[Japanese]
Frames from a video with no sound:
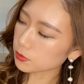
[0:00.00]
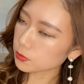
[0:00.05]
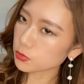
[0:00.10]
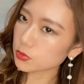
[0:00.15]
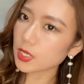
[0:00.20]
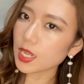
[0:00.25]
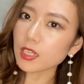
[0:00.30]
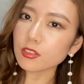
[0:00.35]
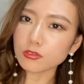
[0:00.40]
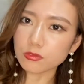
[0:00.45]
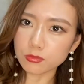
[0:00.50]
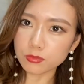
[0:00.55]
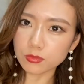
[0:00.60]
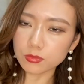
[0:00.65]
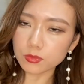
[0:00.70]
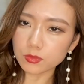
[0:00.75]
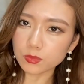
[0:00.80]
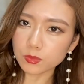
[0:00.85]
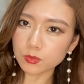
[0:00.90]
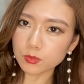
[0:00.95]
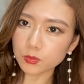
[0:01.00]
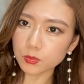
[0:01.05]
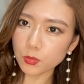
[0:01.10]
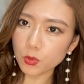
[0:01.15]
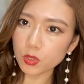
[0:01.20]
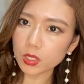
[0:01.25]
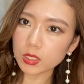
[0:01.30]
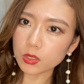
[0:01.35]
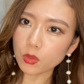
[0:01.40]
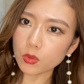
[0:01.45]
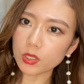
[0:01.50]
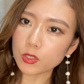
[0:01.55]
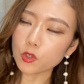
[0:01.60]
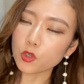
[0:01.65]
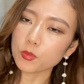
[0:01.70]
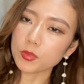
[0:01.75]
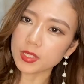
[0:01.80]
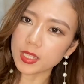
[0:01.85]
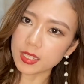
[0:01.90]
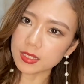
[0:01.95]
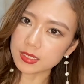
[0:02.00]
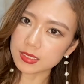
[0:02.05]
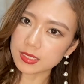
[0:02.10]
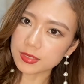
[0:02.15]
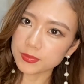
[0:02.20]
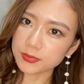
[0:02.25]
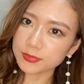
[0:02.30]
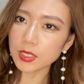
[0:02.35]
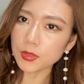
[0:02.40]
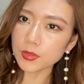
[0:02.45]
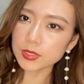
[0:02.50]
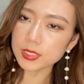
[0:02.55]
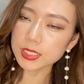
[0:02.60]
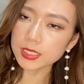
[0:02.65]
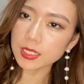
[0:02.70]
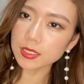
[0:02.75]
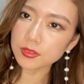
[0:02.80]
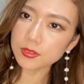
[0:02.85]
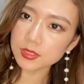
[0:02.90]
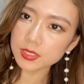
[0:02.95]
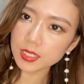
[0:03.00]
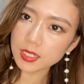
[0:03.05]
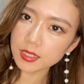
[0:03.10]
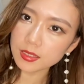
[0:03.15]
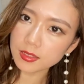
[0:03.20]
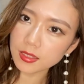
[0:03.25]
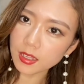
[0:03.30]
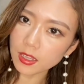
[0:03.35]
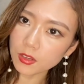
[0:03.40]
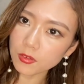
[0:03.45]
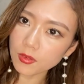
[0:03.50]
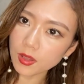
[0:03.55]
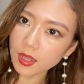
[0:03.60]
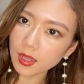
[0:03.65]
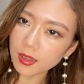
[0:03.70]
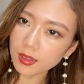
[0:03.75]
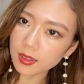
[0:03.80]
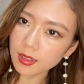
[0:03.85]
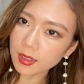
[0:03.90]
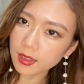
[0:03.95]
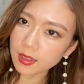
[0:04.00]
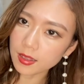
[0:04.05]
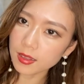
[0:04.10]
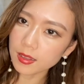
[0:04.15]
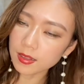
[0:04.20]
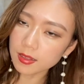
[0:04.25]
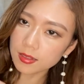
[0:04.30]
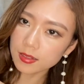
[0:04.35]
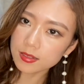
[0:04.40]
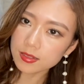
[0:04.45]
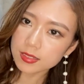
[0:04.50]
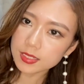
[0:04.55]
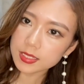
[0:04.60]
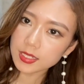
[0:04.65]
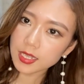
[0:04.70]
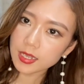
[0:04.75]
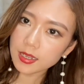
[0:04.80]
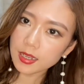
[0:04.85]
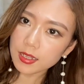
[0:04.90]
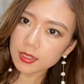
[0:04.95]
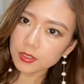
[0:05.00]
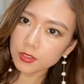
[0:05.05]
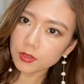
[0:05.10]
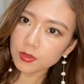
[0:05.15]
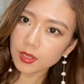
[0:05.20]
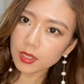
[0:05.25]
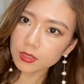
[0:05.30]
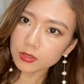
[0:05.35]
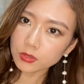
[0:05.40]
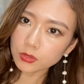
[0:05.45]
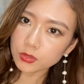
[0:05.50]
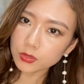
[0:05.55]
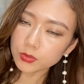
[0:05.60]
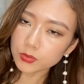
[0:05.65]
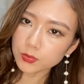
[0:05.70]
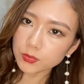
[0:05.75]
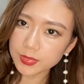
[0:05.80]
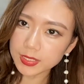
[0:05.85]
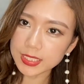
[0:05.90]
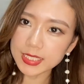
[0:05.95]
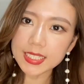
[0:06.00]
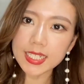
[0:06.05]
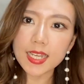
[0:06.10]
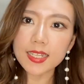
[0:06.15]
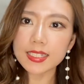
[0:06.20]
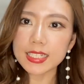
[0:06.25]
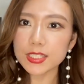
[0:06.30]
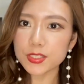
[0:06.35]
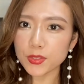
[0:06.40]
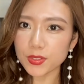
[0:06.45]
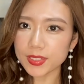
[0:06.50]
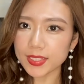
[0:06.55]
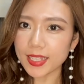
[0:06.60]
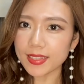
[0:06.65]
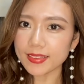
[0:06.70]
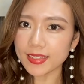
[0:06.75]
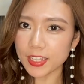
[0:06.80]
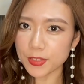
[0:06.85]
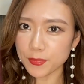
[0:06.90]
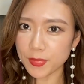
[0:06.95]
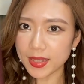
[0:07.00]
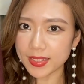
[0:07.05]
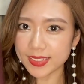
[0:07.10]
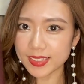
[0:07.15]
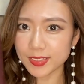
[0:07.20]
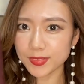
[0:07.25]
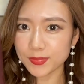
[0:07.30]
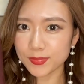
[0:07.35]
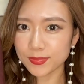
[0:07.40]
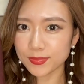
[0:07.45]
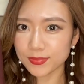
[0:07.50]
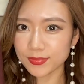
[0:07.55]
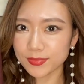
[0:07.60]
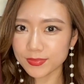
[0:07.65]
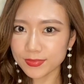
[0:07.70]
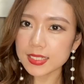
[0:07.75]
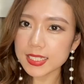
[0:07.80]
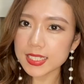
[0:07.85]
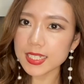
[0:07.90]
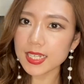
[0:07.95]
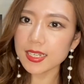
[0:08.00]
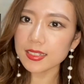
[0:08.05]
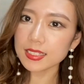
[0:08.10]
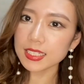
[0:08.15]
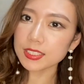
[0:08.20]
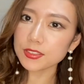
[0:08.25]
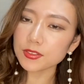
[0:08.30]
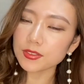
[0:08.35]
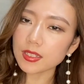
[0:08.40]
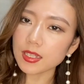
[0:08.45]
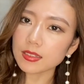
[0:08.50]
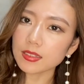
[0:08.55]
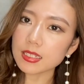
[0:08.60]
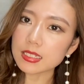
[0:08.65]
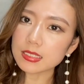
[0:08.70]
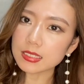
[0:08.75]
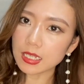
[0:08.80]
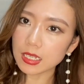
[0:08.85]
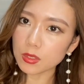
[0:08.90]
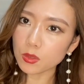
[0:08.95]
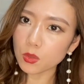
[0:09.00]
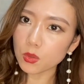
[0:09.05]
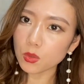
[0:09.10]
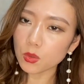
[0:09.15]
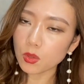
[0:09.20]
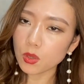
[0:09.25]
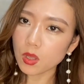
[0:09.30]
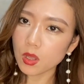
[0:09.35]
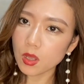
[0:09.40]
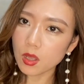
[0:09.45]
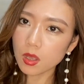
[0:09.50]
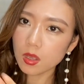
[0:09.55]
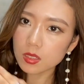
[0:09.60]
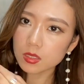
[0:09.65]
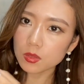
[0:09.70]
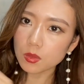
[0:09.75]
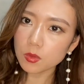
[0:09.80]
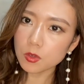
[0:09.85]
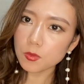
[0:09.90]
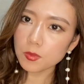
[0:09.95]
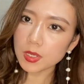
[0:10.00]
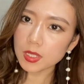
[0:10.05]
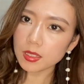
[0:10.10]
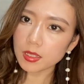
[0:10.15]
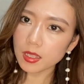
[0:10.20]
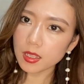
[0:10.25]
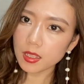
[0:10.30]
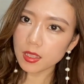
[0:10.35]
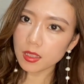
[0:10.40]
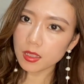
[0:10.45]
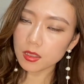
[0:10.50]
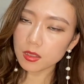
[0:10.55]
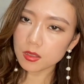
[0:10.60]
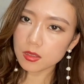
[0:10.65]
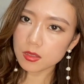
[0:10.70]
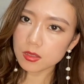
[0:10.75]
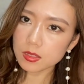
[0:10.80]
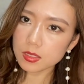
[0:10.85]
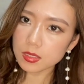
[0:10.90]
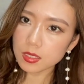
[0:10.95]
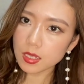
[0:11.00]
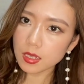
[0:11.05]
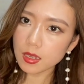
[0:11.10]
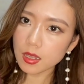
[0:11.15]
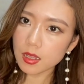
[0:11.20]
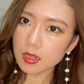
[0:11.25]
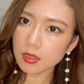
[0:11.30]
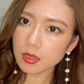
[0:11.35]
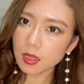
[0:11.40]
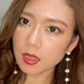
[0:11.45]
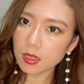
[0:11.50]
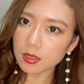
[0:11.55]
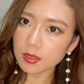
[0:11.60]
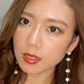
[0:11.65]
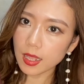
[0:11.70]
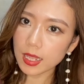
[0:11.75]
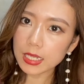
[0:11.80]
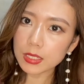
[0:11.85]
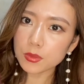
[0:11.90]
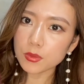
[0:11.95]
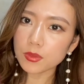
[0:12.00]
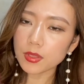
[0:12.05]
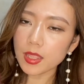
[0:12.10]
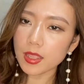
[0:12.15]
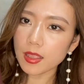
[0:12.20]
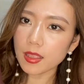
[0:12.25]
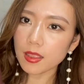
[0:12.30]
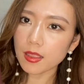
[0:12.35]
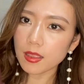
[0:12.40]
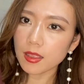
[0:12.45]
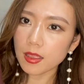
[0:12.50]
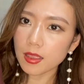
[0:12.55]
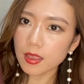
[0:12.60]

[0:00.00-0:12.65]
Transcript: ブラウンっぽいお色味です。こちらのセーターは透け感のあるシアーニットになっています。シアーニットなんですけど、そこまで透け感がないので、